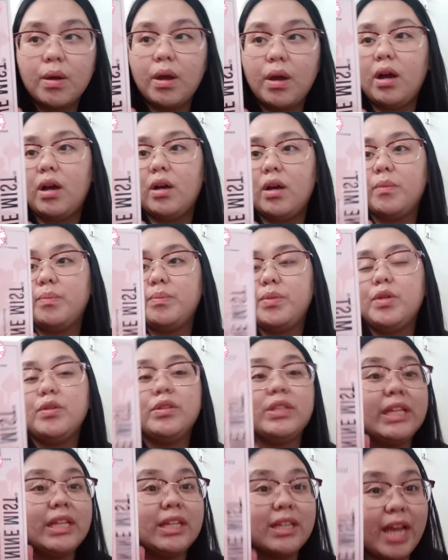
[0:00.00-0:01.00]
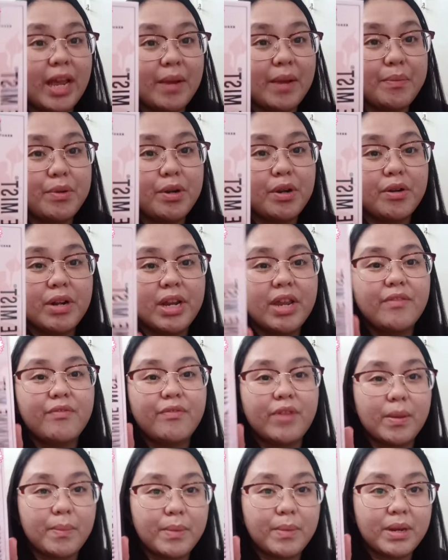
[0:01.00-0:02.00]
uh, Beauty Library
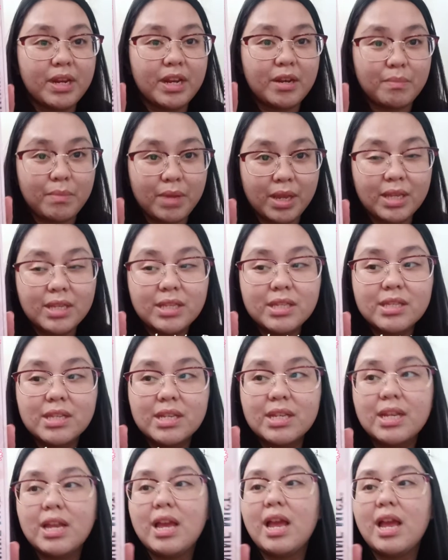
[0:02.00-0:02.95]
Feminine Mist.